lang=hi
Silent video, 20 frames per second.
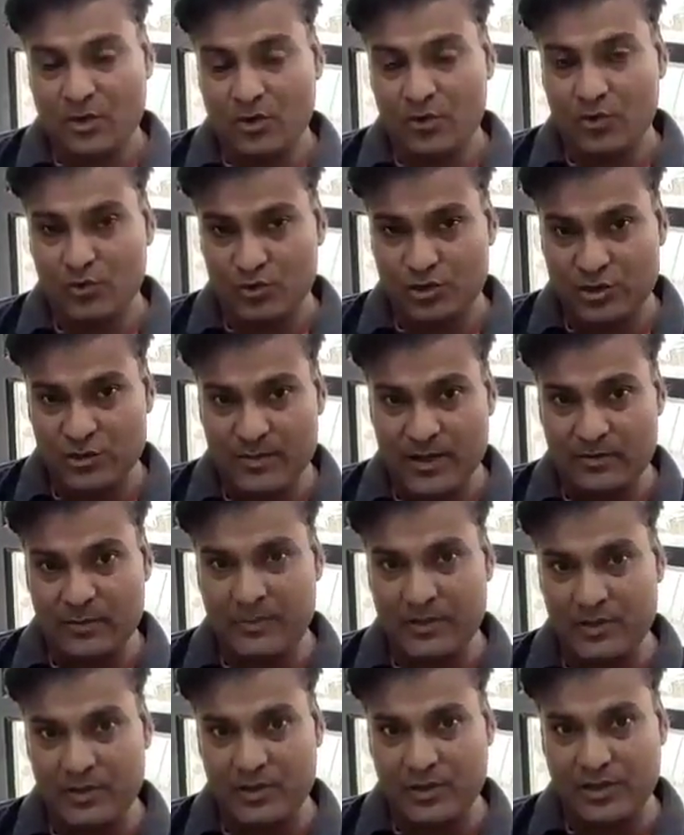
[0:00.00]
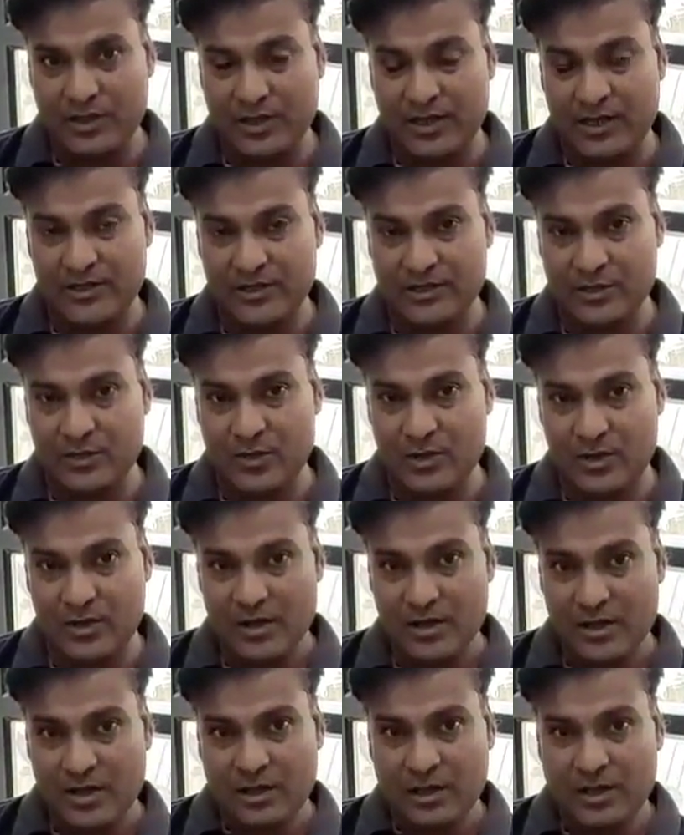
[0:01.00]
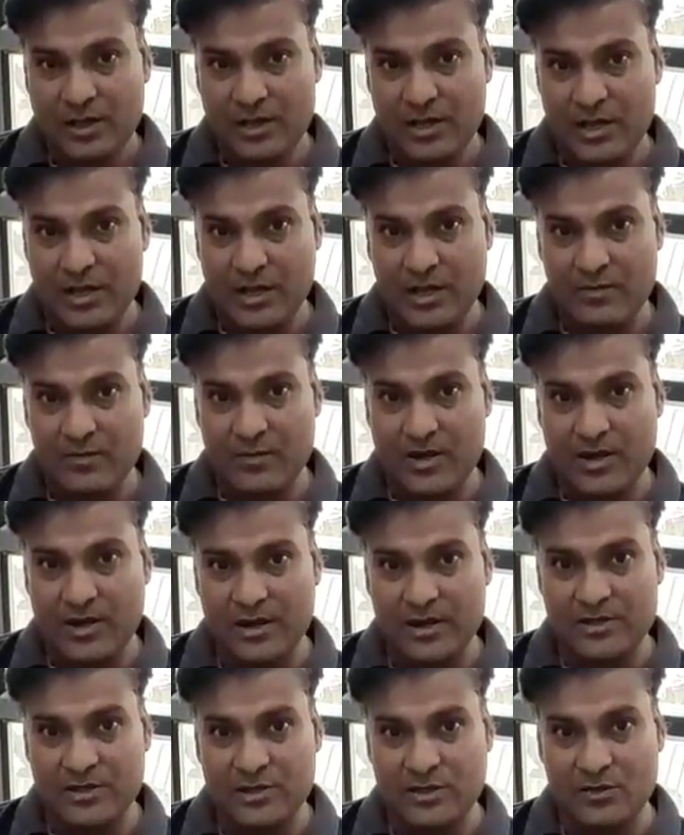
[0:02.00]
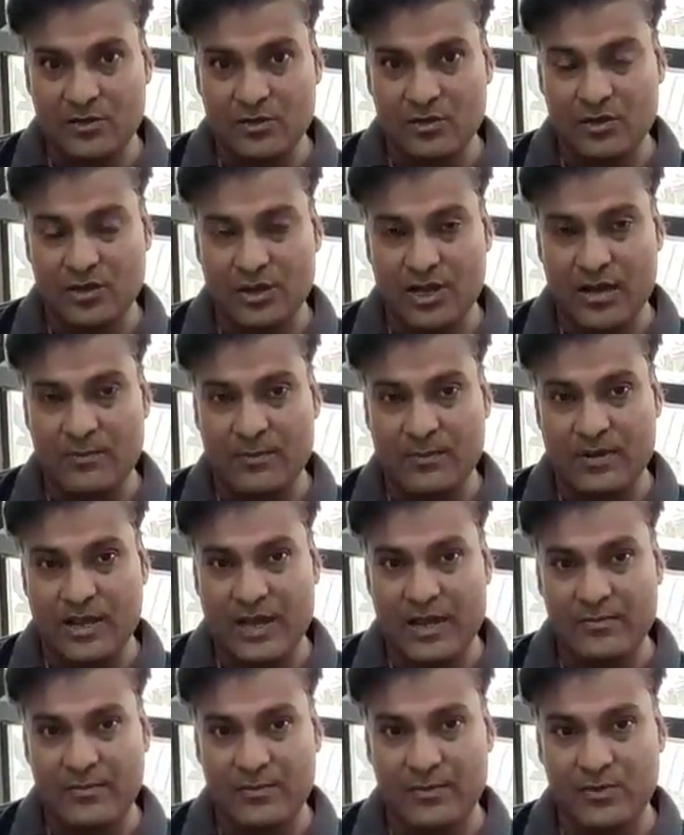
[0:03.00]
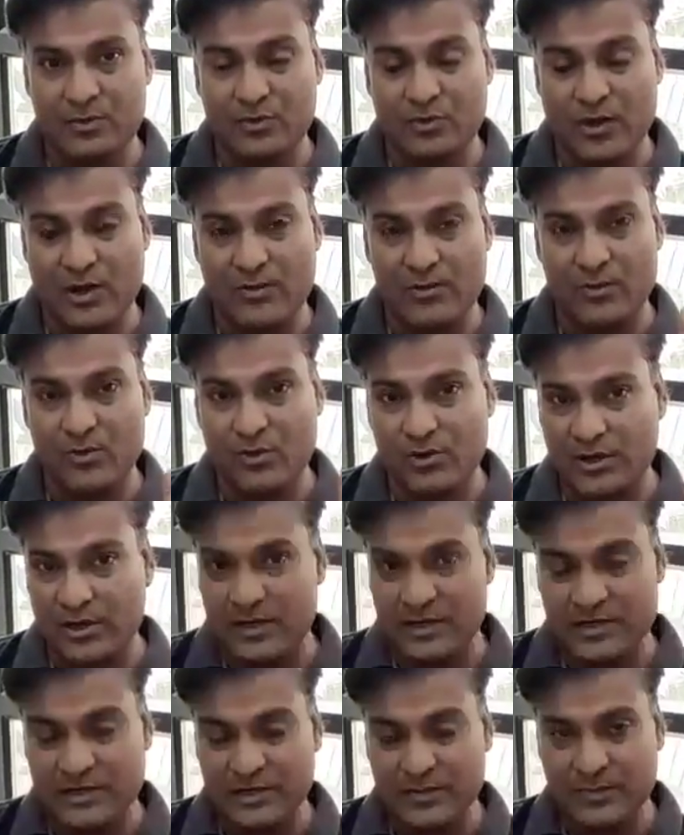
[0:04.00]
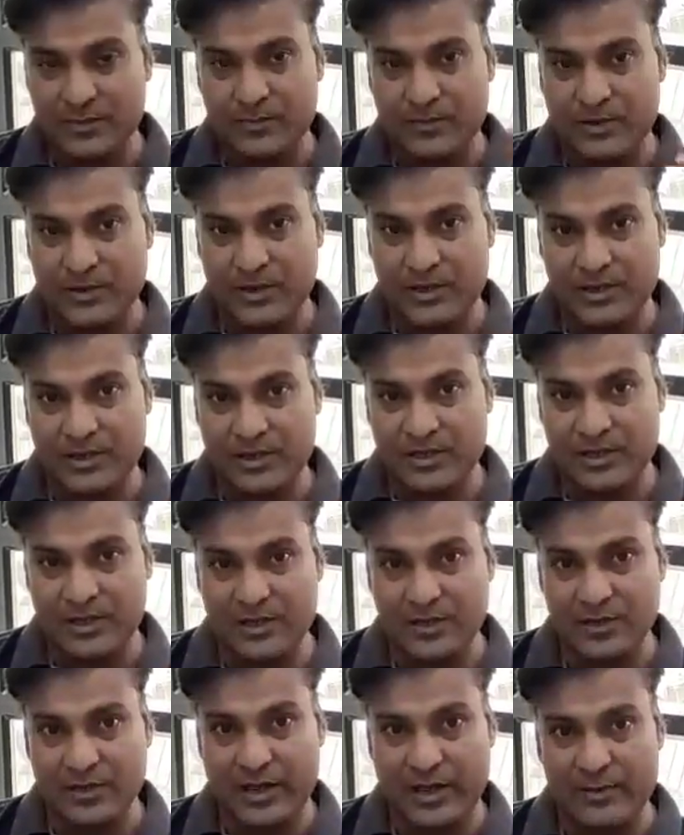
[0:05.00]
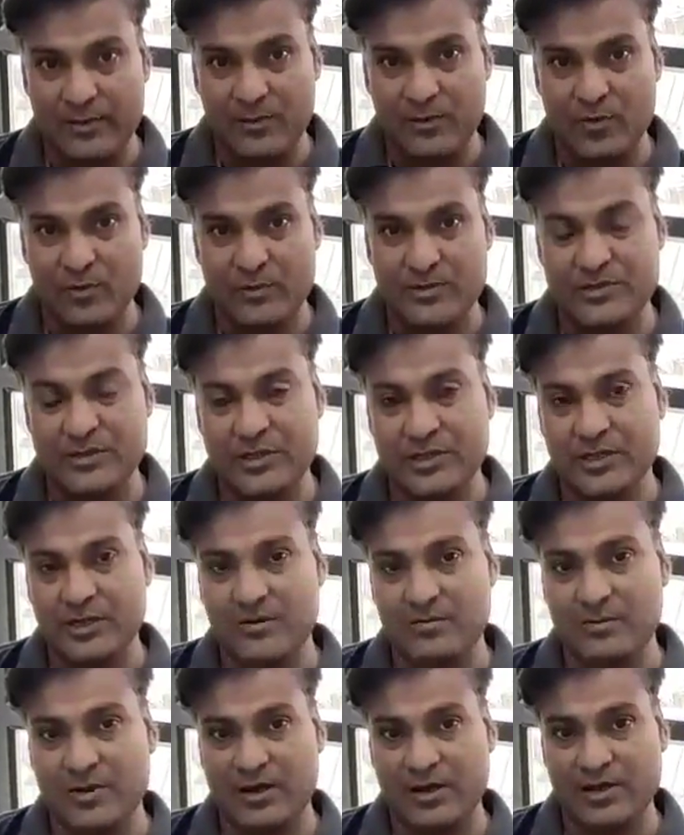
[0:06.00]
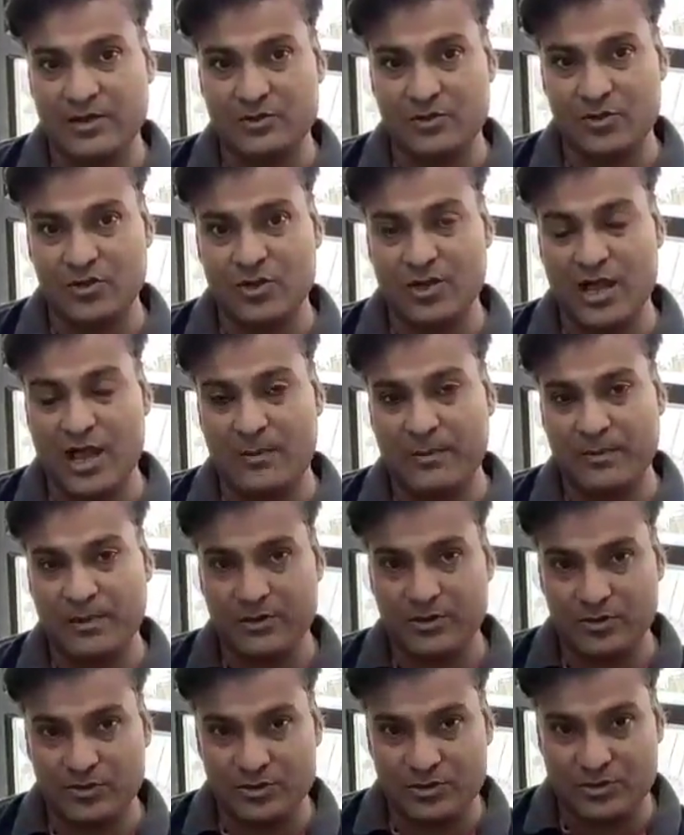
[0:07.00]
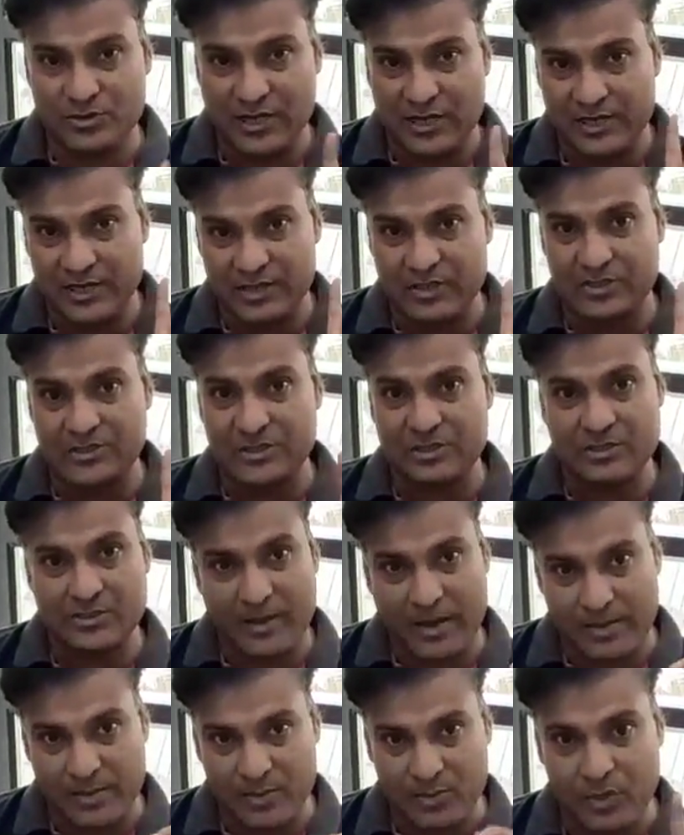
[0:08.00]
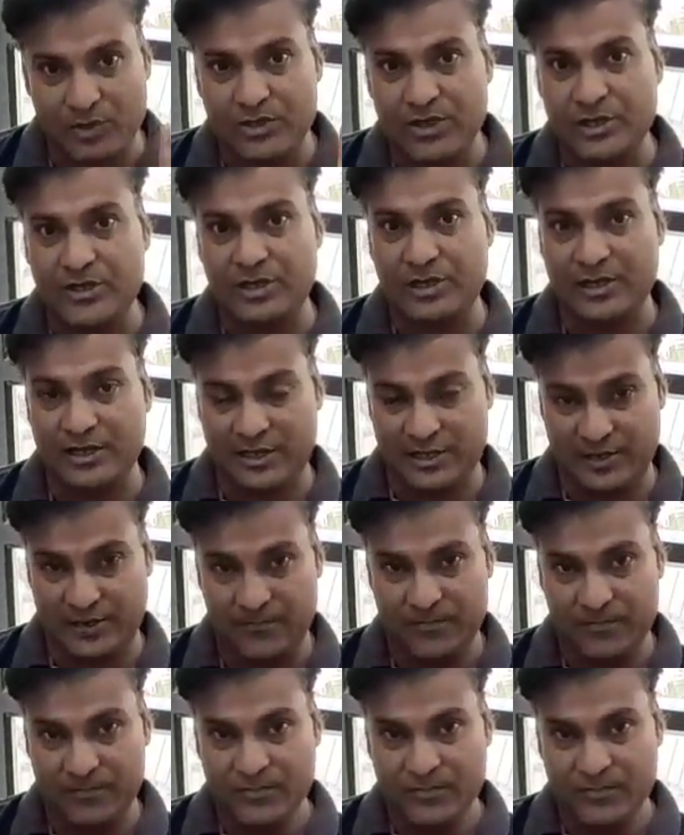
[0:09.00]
और दूसरी बात मैं तो ये कहना चाहूँगा कि अगर मान के चलो कि आपने एल्बिनो टू एल्बिनो जैसे पेयरिंग की है और एल्बिनो में से अगर मान के चलो कि आपके जो सारे चिक्सेस वो एल्बिनो ही निकलेंगे